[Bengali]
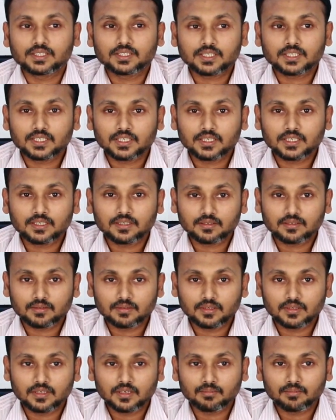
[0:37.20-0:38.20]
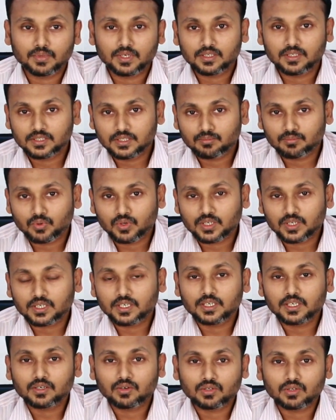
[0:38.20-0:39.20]
আজকের আমরা যে
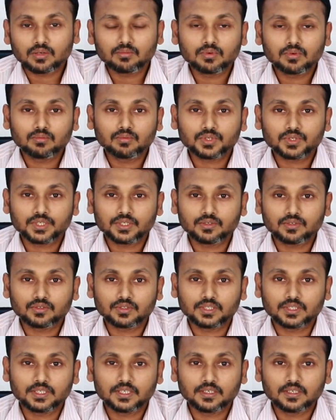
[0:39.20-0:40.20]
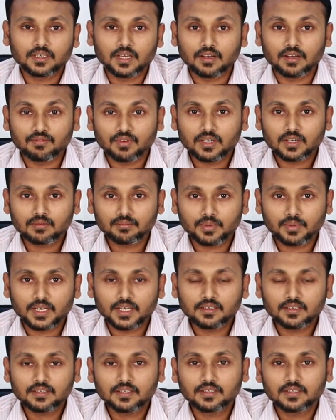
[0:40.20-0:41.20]
প্রোডাক্টটা নিয়ে কথা বলবো সেটা হচ্ছে অ্যাবার
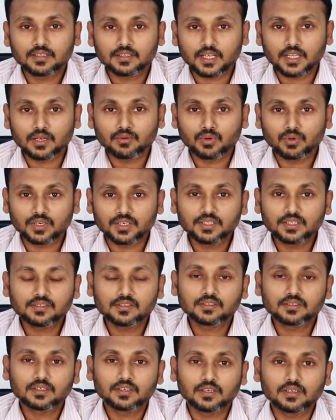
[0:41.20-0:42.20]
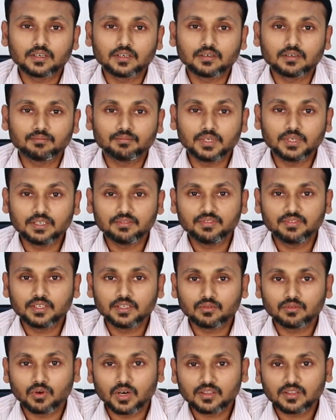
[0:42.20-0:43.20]
ব্র্যান্ড টাইওয়ানিজ ভিভি
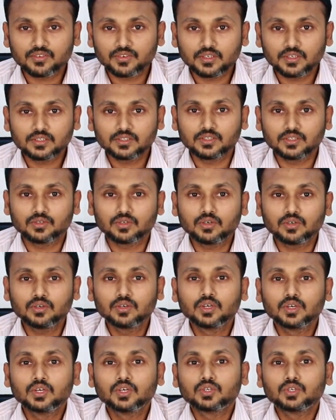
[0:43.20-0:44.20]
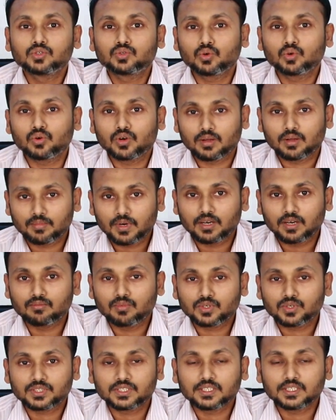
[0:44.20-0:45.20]
ওয়ান থ্রি জিরো চলুন আমরা
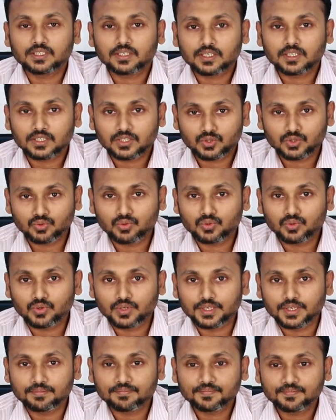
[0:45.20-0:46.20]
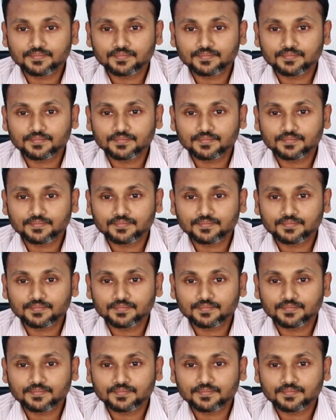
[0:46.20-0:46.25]
আনবক্সিংটা শুরু করি